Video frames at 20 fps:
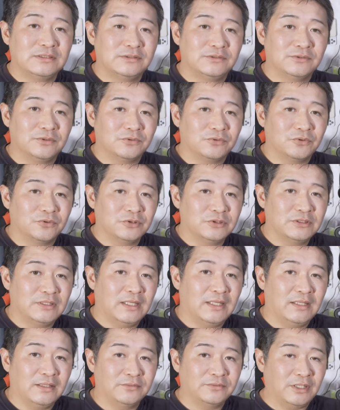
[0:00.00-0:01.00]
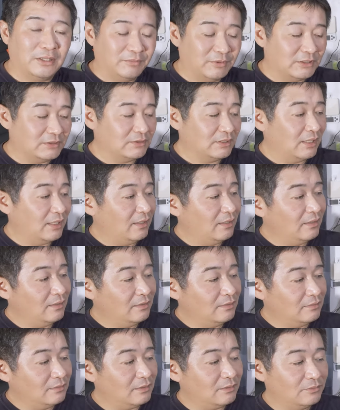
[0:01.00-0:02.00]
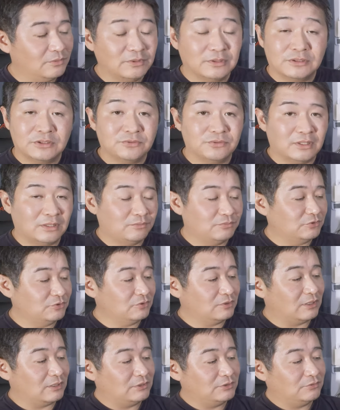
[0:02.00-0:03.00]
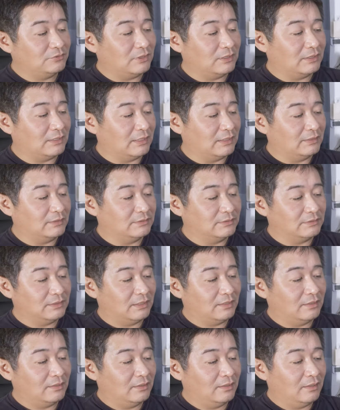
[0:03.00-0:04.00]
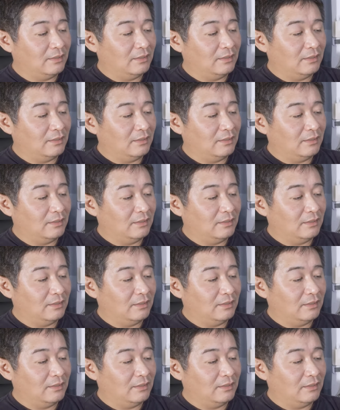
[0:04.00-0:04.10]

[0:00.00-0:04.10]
接続をしてくれます。だからまあそんなに難しくはないですね。